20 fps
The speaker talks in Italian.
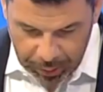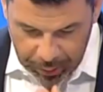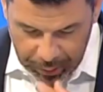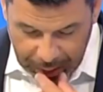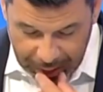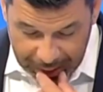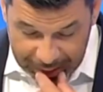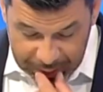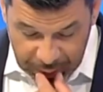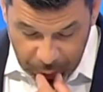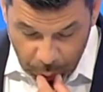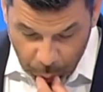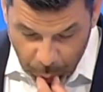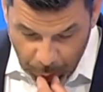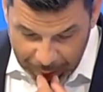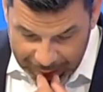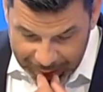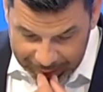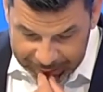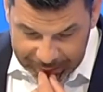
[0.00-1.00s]
eh, Alessio
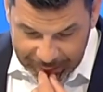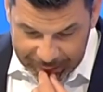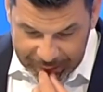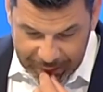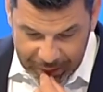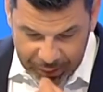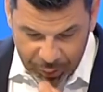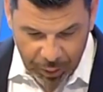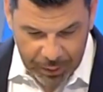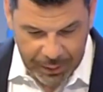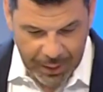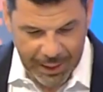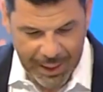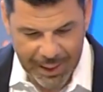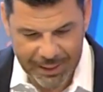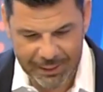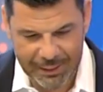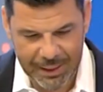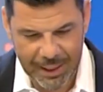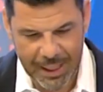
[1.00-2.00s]
40, direttore
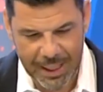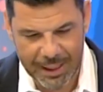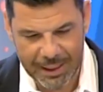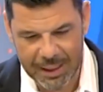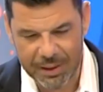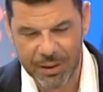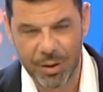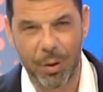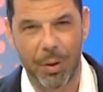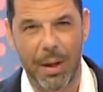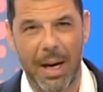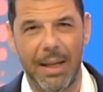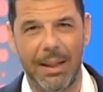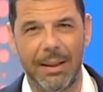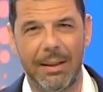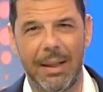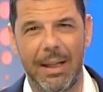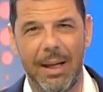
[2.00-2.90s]
dell'ente nazionale